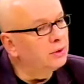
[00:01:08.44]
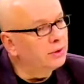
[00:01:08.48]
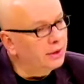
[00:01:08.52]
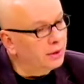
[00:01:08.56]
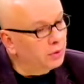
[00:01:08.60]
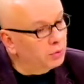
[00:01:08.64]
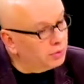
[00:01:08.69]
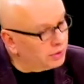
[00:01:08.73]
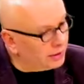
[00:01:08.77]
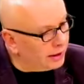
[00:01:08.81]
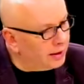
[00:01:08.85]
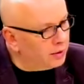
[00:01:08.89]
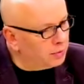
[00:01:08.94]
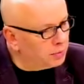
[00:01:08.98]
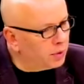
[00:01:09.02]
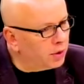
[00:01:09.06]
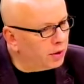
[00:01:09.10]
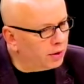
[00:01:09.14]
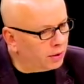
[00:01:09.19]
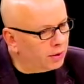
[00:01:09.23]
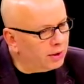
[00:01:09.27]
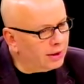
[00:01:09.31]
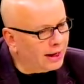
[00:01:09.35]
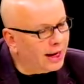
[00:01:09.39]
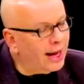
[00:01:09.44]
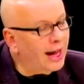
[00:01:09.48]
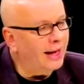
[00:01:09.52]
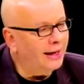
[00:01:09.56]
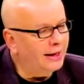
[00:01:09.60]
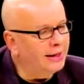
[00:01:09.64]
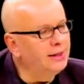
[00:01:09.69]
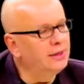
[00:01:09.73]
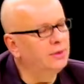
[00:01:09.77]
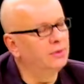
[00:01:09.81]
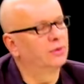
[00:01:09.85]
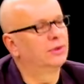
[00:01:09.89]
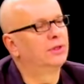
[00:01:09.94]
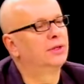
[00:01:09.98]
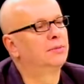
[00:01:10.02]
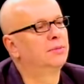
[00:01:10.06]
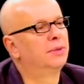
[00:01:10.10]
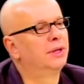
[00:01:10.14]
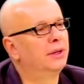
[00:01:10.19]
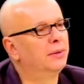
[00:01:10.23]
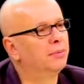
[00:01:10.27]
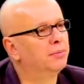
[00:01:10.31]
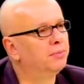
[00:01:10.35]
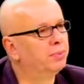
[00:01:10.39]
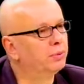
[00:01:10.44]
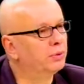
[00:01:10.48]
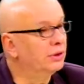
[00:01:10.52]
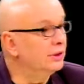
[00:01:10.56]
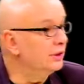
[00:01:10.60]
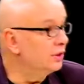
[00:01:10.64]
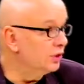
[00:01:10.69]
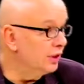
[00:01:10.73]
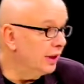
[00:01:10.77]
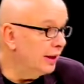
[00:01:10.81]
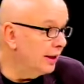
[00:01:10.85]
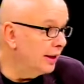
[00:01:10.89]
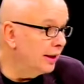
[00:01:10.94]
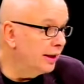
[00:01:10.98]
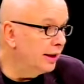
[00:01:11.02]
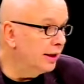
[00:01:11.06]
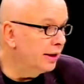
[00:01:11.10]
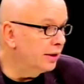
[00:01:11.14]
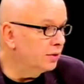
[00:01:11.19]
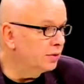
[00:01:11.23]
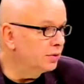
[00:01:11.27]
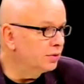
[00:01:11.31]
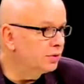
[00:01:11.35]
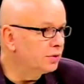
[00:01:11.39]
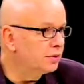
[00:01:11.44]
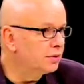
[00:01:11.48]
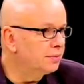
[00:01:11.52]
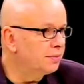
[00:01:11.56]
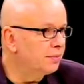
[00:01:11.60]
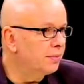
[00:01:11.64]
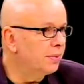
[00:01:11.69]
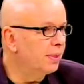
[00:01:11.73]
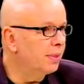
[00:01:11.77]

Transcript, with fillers: que eu tenho o maior carinho também por engenheiros.